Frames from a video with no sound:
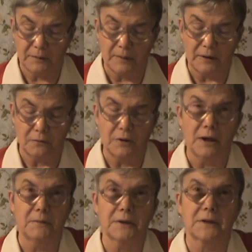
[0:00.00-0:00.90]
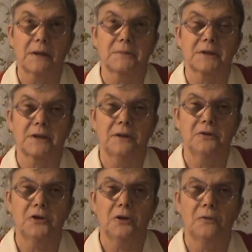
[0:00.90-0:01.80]
planujemy zemstę?
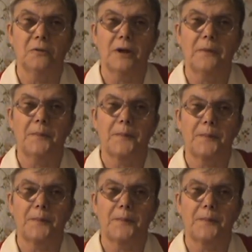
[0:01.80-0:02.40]
Dziękuję.